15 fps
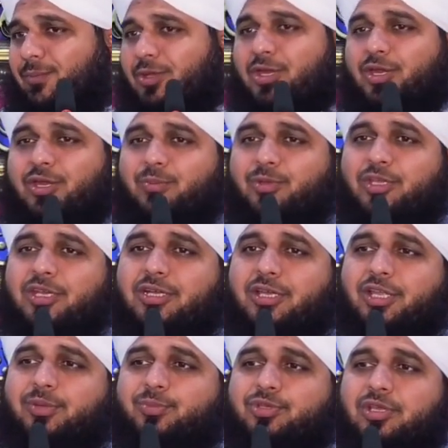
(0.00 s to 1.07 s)
मेरे नबी
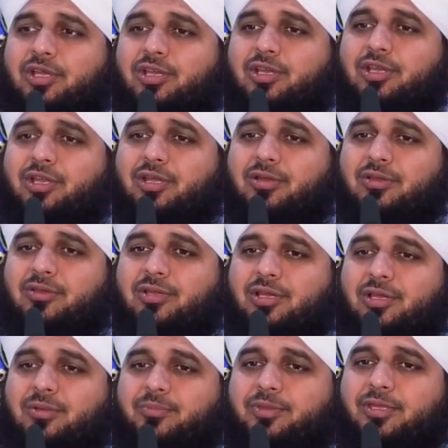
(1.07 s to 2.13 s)
करीम सल्लल्लाहु अलैहि
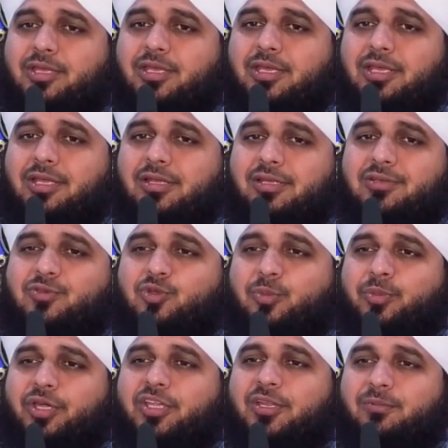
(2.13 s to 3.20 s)
वसल्लम
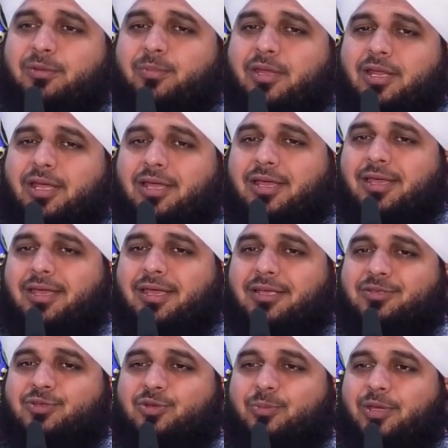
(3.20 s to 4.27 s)
इसको बेटी भी बनाया
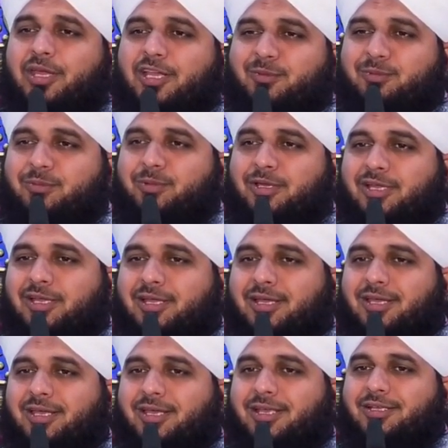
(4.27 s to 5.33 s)
है इसको बहन भी
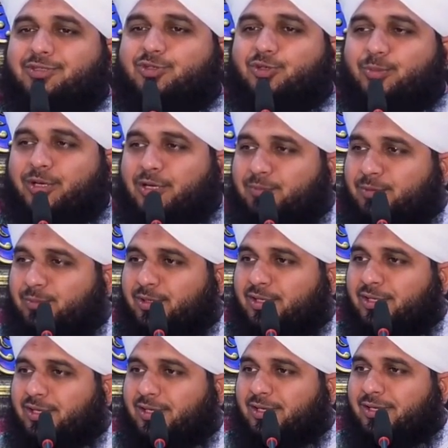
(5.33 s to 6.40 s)
बनाया है इसको माँ भी
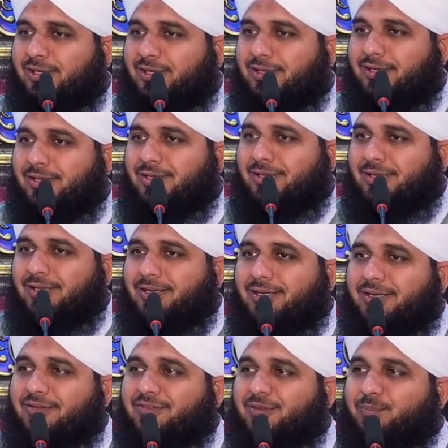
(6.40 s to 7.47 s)
बनाया
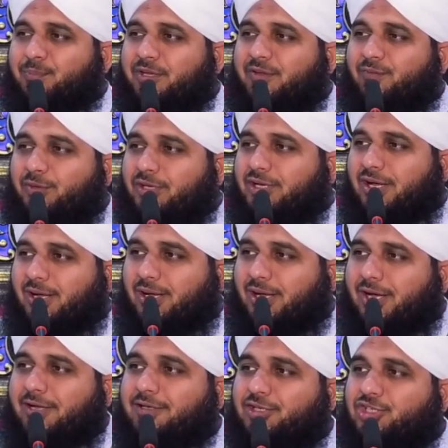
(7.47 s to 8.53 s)
है इसे बीवी का
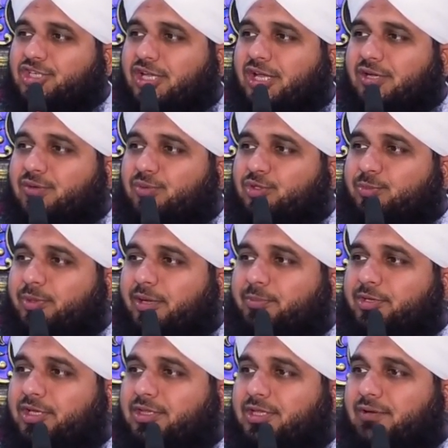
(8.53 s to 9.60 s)
आलीशान रुतबा
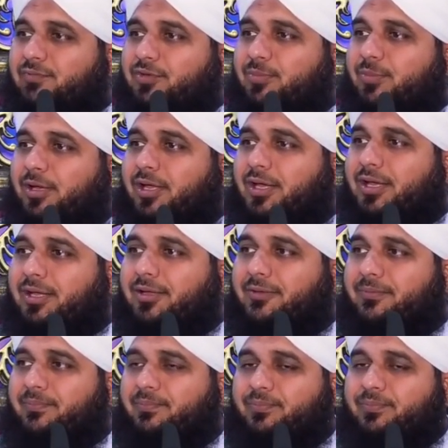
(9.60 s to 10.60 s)
भी अता फरमाया है